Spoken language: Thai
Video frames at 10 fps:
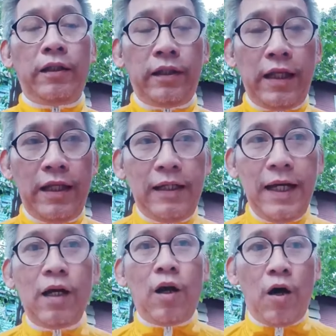ในเรื่อ
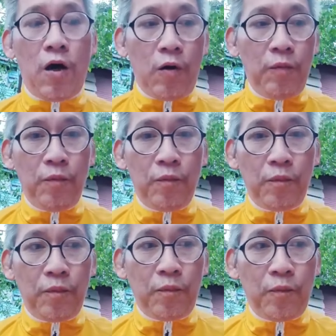งของ
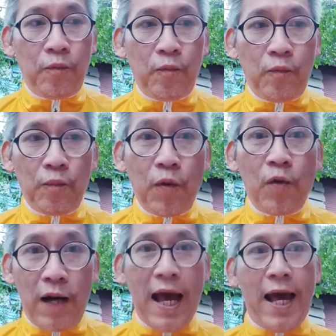โบ
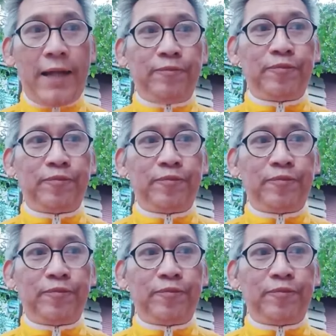ราณ